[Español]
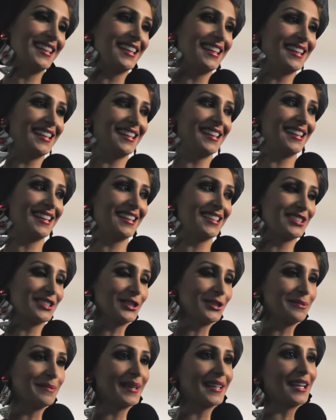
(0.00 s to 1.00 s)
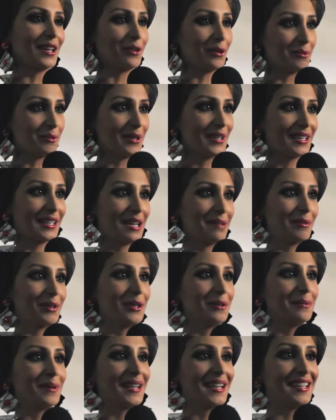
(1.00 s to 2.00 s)
Eh, de hecho, me gradué muy
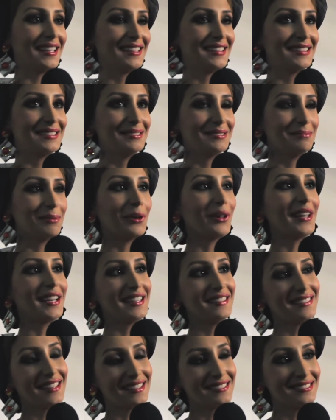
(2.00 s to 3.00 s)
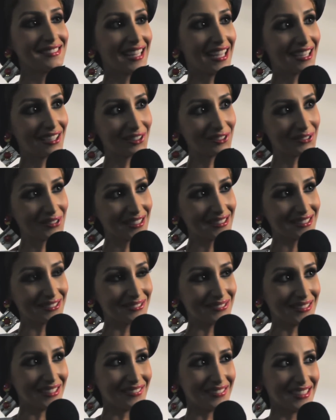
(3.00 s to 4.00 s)
rápido para poder intentarlo una
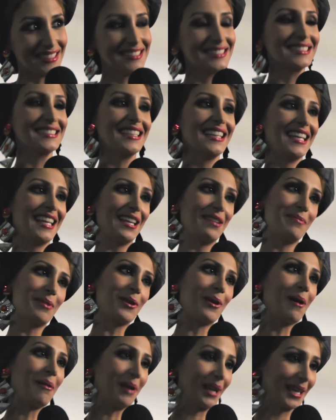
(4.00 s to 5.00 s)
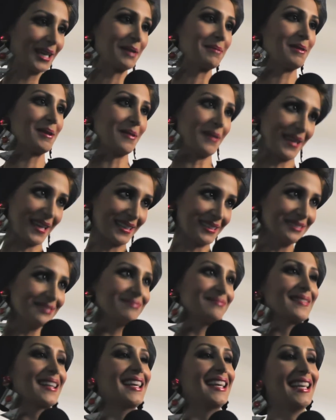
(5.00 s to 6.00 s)
segunda vez. Es probable que me vean
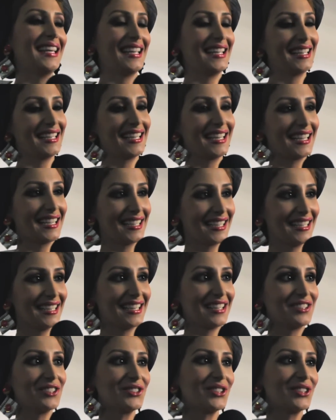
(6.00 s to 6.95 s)
en Caracas el año